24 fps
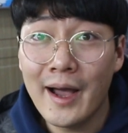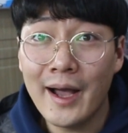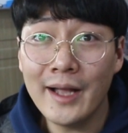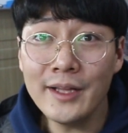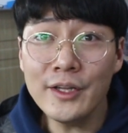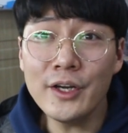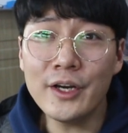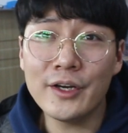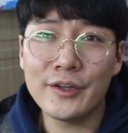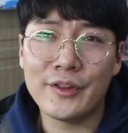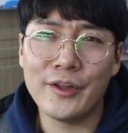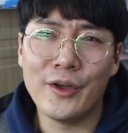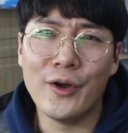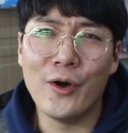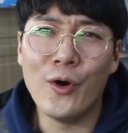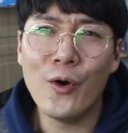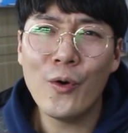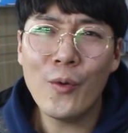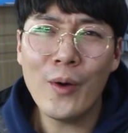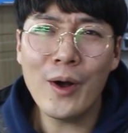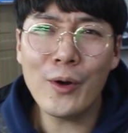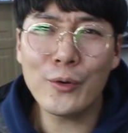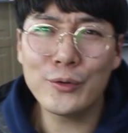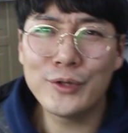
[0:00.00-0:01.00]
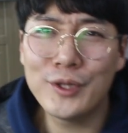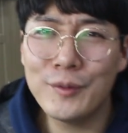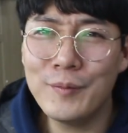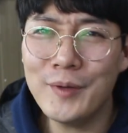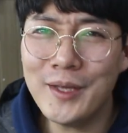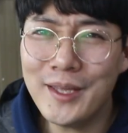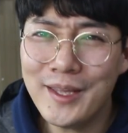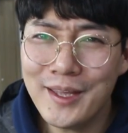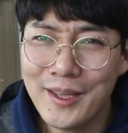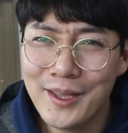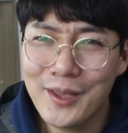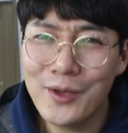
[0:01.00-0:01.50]
안녕하세요
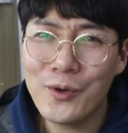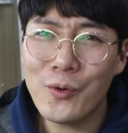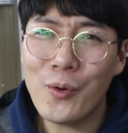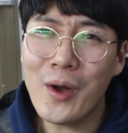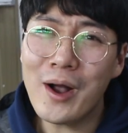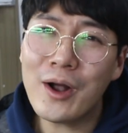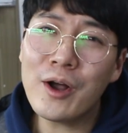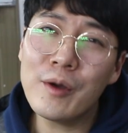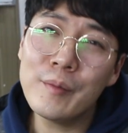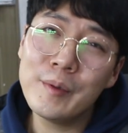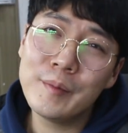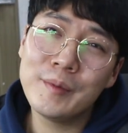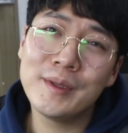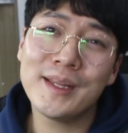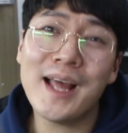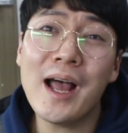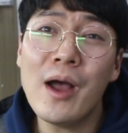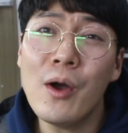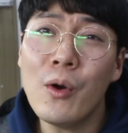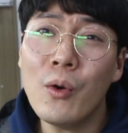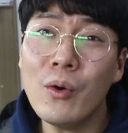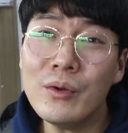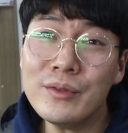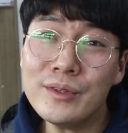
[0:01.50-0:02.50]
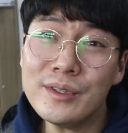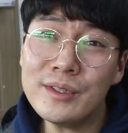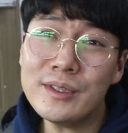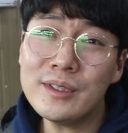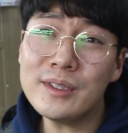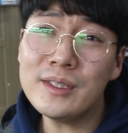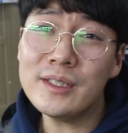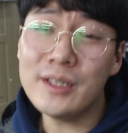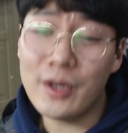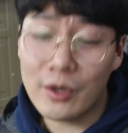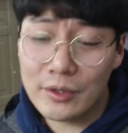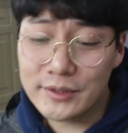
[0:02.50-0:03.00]
황코TV 황컴입니다
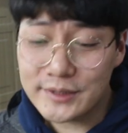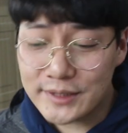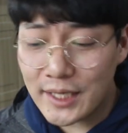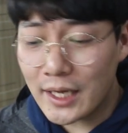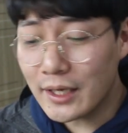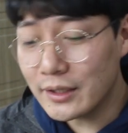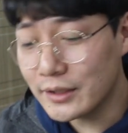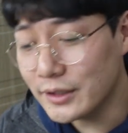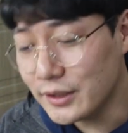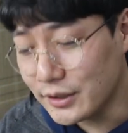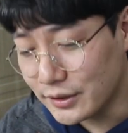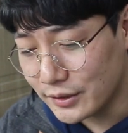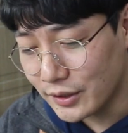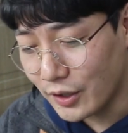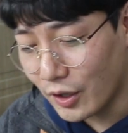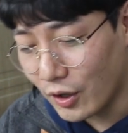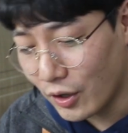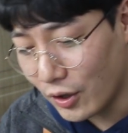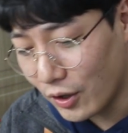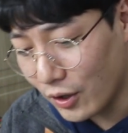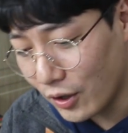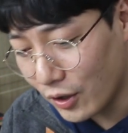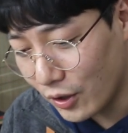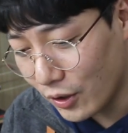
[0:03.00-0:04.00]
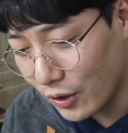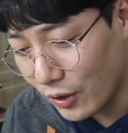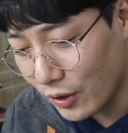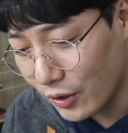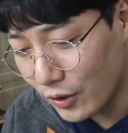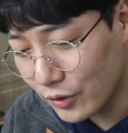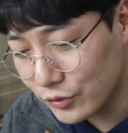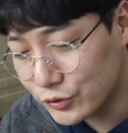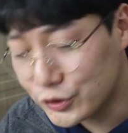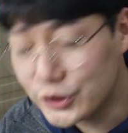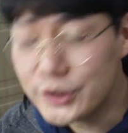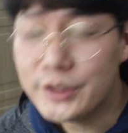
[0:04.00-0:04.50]
오늘 영상은
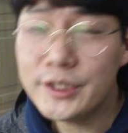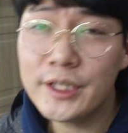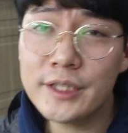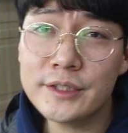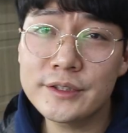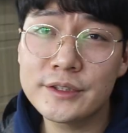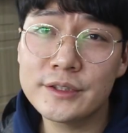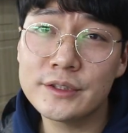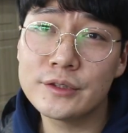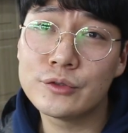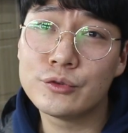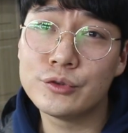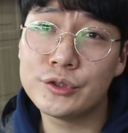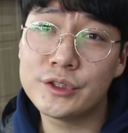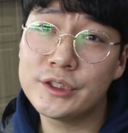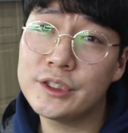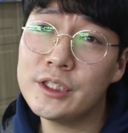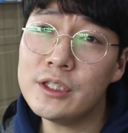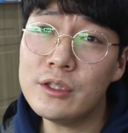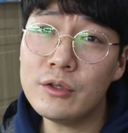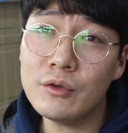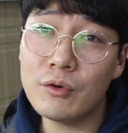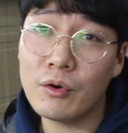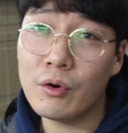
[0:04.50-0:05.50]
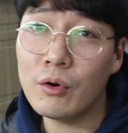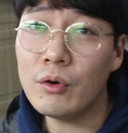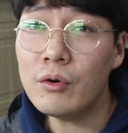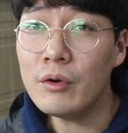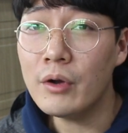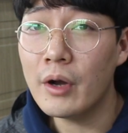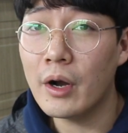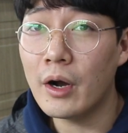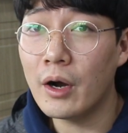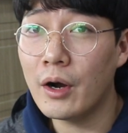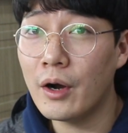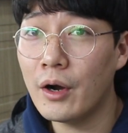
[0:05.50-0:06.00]
어, GTX 970
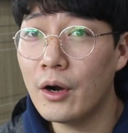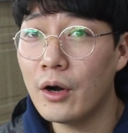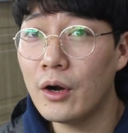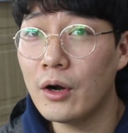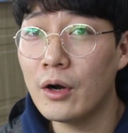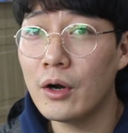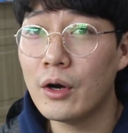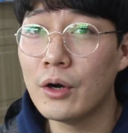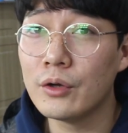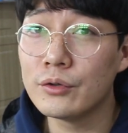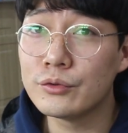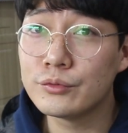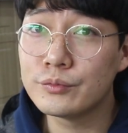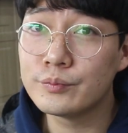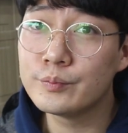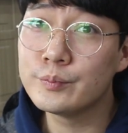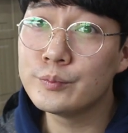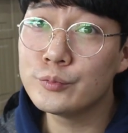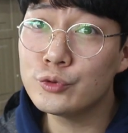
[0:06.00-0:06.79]
어,